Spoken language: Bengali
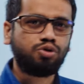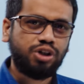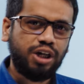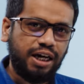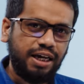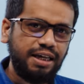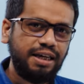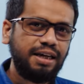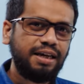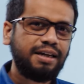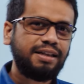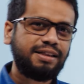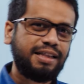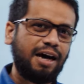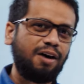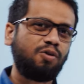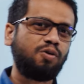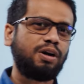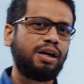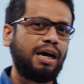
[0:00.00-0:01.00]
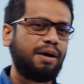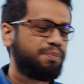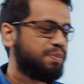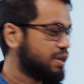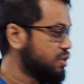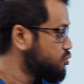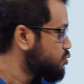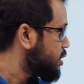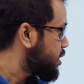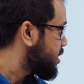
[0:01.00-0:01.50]
বোঝাই তাহলে
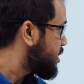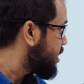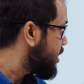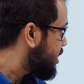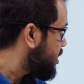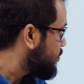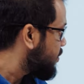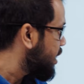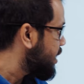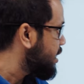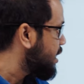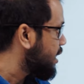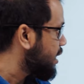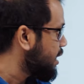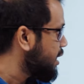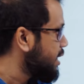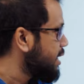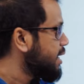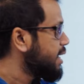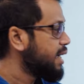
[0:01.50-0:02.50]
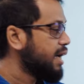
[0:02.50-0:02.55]
আপনার যদি ক্রিয়েটিভ আইডিয়াকে